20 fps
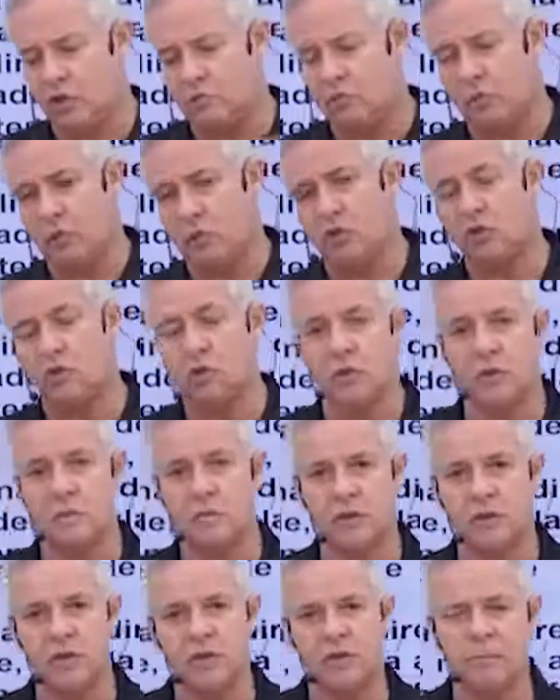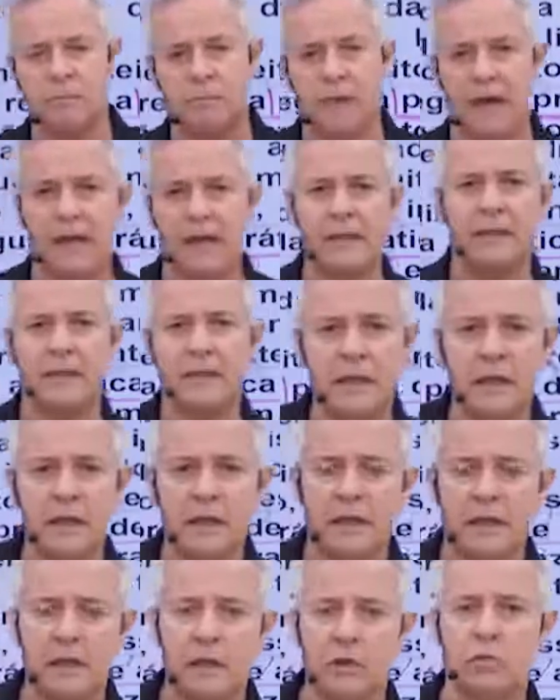posturas municipais,
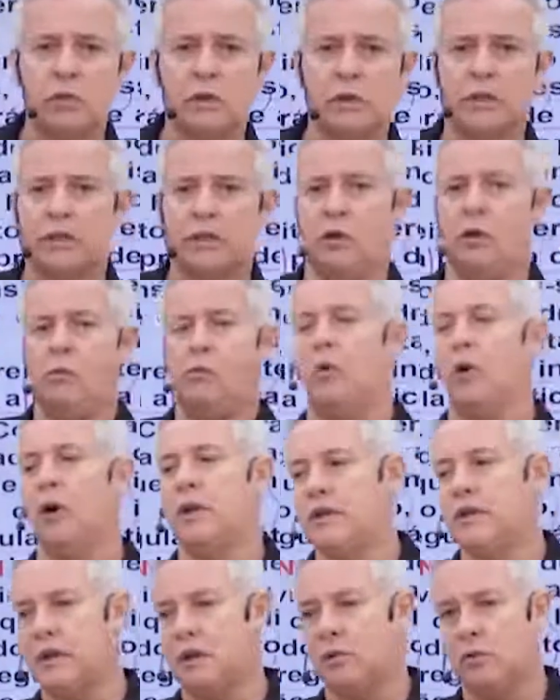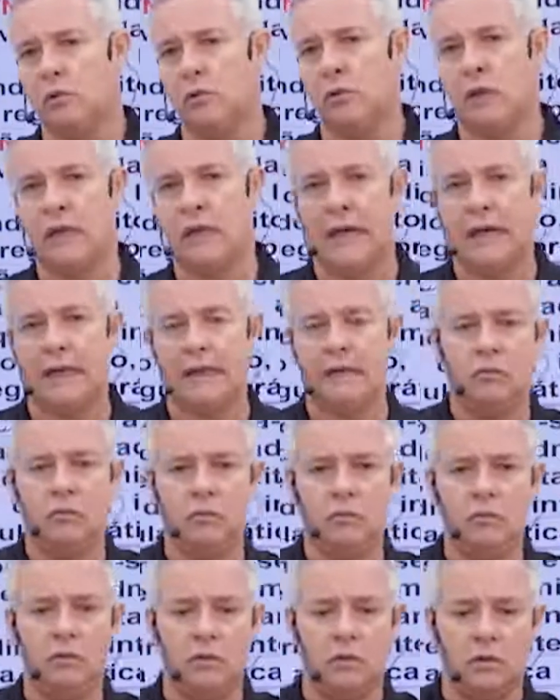regula que não pode ser
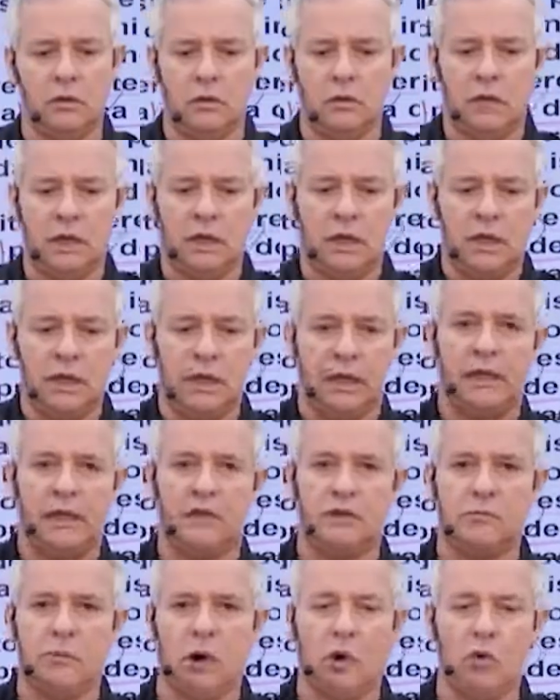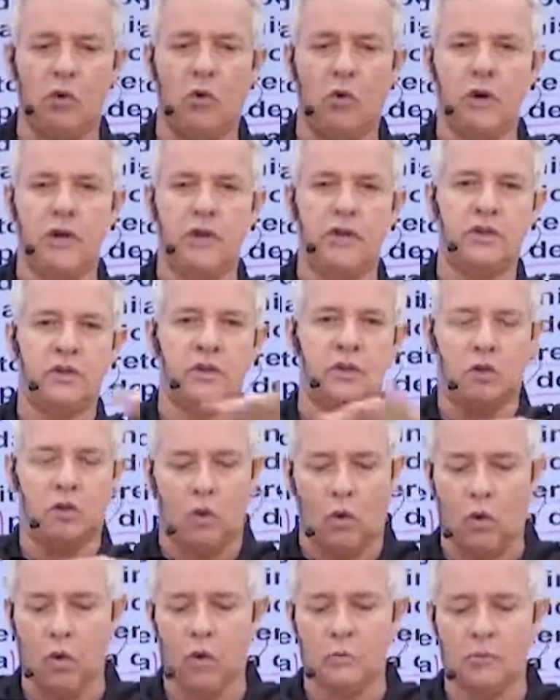colocado ah, aqueles balcões de
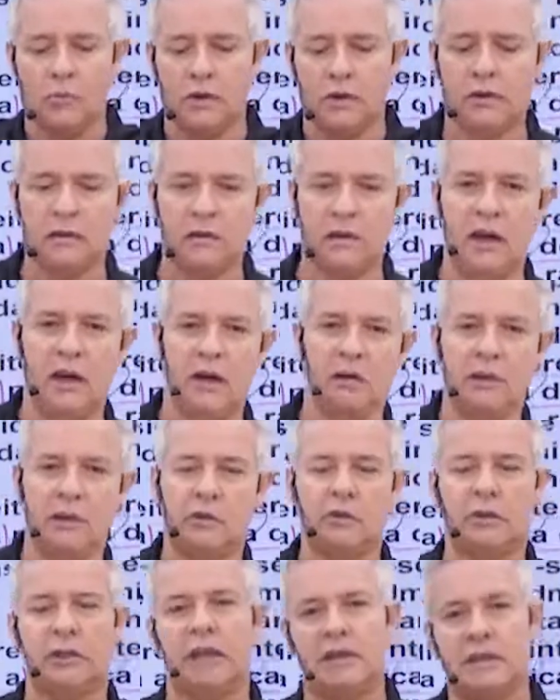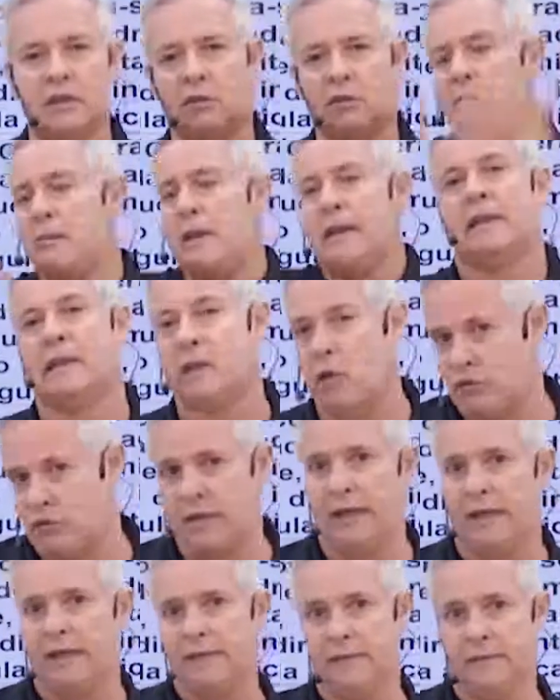roupa, tal, liquidação no meio da
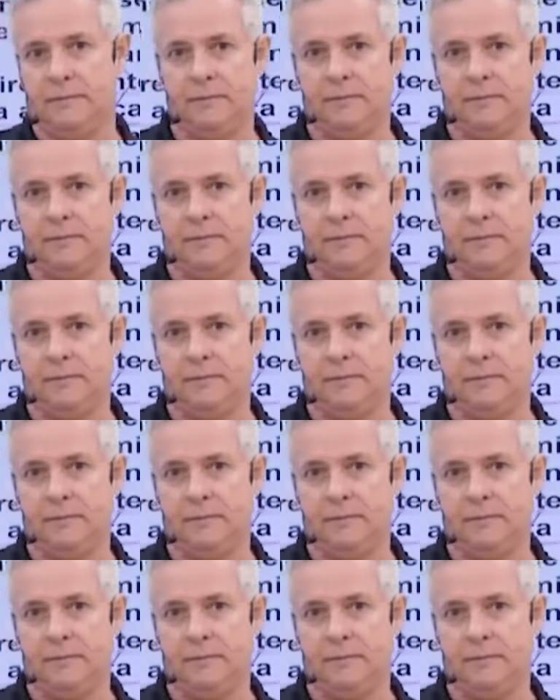calçada.